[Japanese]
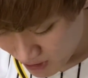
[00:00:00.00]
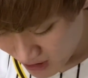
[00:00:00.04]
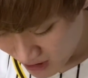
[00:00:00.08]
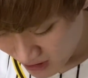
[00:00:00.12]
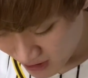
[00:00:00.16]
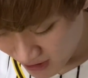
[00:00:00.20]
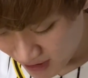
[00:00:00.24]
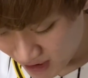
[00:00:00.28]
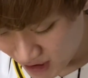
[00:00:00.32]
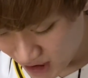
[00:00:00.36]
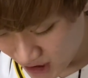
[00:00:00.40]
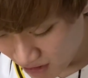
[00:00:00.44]
に
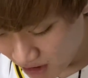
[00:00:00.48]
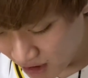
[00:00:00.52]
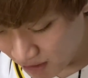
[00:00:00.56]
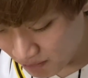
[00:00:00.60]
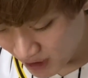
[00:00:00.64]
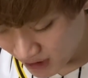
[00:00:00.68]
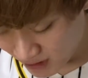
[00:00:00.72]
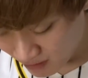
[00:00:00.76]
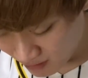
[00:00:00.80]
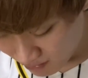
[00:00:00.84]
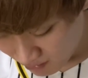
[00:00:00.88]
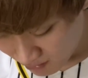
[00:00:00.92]
関しては、
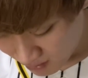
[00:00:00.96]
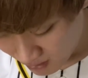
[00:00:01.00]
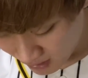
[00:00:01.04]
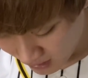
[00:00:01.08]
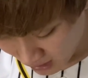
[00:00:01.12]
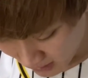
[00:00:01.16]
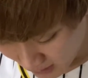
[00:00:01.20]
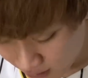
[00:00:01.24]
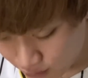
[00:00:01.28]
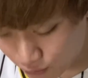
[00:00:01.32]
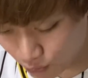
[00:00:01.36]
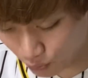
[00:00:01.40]

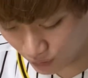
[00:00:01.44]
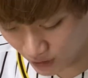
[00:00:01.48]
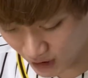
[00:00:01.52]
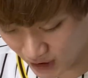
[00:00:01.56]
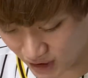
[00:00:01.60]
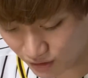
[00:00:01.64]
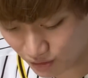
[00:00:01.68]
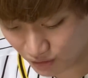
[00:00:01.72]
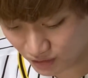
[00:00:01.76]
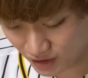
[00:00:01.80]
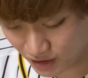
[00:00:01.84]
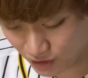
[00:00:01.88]
く同
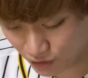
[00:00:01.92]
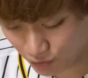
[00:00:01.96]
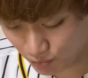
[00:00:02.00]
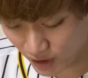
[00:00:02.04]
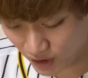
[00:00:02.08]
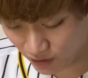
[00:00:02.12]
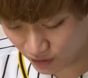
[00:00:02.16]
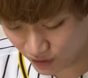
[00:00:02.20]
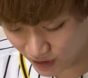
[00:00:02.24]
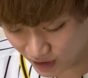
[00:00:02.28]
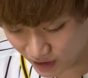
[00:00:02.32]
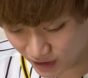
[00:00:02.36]
じの低め
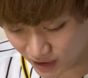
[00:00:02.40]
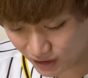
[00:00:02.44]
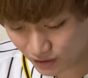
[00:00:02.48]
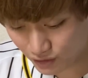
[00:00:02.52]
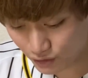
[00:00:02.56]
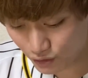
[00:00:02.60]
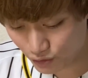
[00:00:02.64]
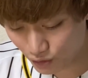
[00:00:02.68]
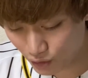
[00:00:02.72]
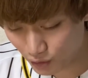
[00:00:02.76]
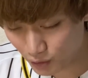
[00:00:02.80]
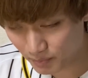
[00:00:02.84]
の変化
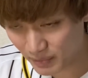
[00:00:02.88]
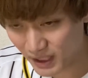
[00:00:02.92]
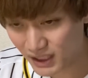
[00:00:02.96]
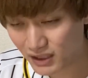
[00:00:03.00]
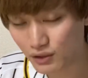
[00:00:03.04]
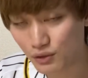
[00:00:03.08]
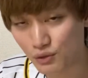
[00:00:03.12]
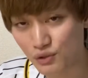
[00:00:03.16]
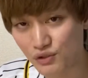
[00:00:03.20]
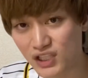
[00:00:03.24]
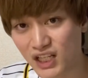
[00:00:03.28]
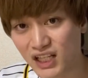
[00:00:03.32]
球を
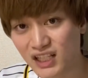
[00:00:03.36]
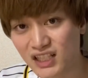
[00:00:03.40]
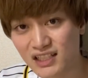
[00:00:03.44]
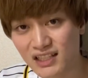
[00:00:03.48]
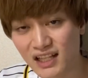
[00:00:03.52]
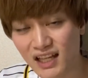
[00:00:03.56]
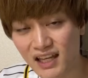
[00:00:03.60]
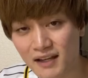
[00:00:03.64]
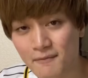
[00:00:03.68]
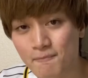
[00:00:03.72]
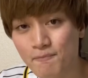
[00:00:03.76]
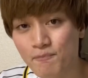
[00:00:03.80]
バットの先
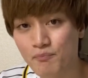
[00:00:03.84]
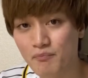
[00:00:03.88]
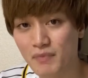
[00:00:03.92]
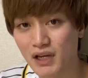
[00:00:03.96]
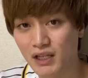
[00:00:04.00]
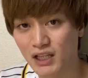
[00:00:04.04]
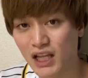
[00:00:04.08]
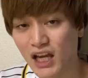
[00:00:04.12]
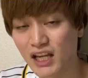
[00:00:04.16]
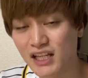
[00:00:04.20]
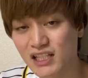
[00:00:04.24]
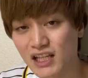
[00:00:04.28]
で、ま
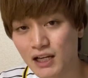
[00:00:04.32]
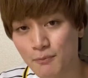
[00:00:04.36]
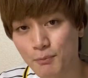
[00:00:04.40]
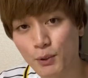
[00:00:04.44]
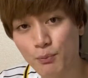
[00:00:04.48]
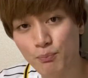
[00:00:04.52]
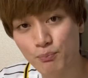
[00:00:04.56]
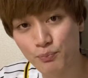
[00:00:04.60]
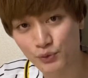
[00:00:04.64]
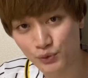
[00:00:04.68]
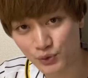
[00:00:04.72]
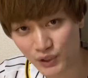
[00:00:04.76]
あ内野
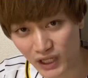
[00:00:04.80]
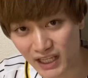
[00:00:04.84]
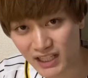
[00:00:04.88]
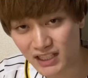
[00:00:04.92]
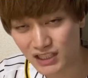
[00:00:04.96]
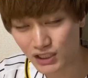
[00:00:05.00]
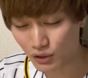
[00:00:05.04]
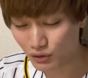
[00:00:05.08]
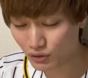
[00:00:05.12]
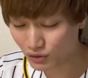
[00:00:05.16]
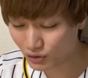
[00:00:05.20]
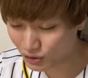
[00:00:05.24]
ポップフライ。
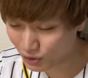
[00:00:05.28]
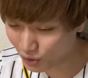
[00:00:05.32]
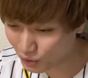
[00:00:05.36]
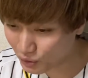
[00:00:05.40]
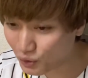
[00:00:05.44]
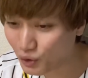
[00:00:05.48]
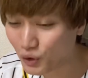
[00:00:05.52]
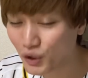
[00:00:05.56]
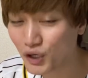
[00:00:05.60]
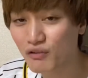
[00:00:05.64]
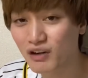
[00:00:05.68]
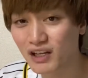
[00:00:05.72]
ちょっと
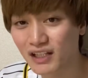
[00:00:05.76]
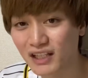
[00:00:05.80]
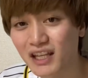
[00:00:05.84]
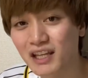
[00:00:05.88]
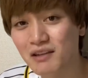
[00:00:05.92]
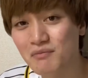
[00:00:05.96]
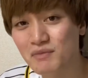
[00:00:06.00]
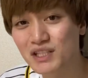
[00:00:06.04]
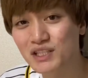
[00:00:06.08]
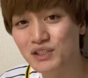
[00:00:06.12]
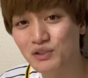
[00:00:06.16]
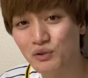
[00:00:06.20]
これは
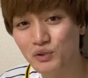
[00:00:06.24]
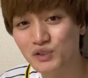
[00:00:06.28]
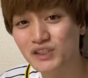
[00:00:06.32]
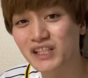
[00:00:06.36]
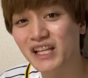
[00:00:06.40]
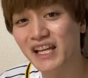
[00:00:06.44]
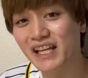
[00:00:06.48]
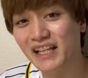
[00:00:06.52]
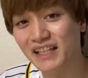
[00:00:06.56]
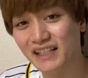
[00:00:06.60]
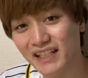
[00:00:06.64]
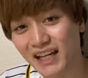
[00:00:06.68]
ね、見過ごせ
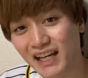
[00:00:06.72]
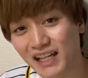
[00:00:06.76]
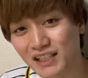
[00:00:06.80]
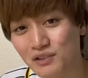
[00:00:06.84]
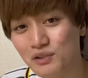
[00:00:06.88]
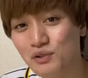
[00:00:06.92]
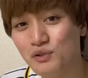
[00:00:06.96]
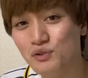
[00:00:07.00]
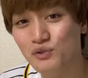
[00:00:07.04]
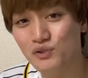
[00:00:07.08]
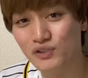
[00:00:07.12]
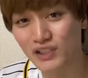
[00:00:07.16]
へんな
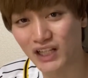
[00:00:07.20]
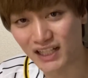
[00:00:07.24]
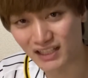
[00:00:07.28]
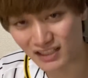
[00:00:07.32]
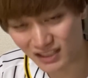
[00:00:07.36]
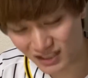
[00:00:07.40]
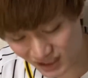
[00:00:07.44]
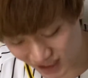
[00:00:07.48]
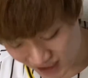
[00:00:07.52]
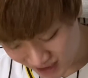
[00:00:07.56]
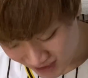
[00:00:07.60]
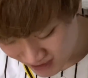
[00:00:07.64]
という感
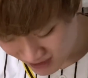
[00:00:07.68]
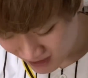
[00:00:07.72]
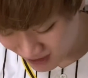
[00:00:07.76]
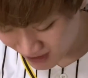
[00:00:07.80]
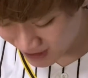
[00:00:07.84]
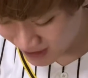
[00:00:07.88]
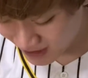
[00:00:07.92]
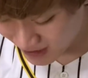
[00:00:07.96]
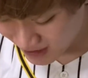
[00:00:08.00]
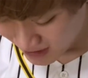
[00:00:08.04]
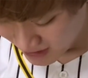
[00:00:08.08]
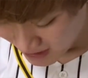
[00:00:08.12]
じです。
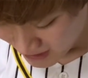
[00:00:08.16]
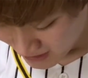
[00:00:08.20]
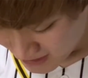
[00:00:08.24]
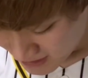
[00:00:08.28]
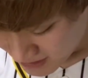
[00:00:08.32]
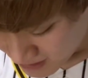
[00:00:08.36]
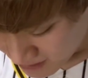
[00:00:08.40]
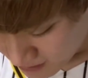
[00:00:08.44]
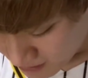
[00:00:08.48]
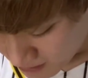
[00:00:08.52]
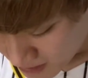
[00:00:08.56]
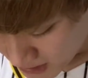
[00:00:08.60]
はい、
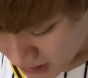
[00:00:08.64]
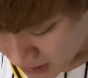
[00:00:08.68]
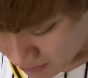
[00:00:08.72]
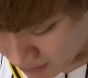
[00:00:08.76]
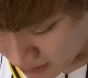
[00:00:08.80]
続いて